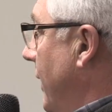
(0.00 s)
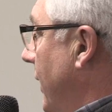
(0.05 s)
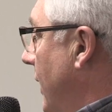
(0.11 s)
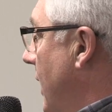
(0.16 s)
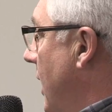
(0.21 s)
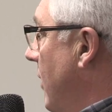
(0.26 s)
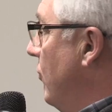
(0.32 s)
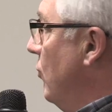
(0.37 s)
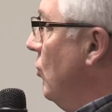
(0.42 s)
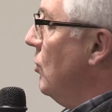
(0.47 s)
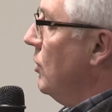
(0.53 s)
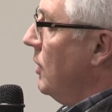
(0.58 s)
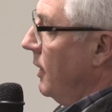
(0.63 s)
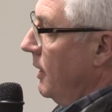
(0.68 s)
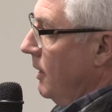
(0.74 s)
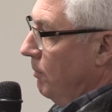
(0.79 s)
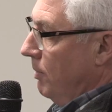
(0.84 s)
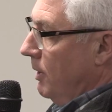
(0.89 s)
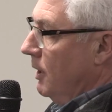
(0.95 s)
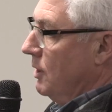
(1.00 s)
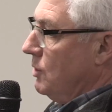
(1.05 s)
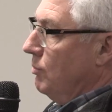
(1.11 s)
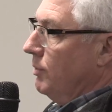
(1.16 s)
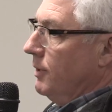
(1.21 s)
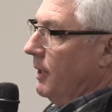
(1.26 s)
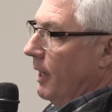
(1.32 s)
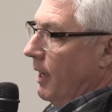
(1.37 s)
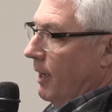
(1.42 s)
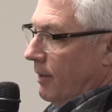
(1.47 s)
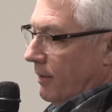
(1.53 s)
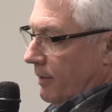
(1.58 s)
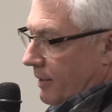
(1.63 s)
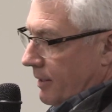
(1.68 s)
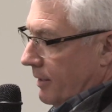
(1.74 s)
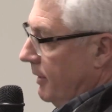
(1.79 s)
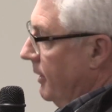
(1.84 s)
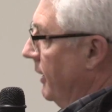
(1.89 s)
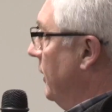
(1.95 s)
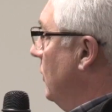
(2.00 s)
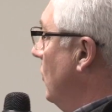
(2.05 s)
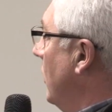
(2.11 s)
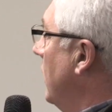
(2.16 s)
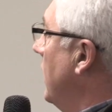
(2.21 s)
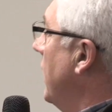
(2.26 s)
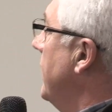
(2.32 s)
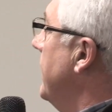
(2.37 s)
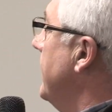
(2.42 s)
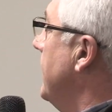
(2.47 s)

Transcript: Il a vu qu'on allait y son terrain, et donc là, il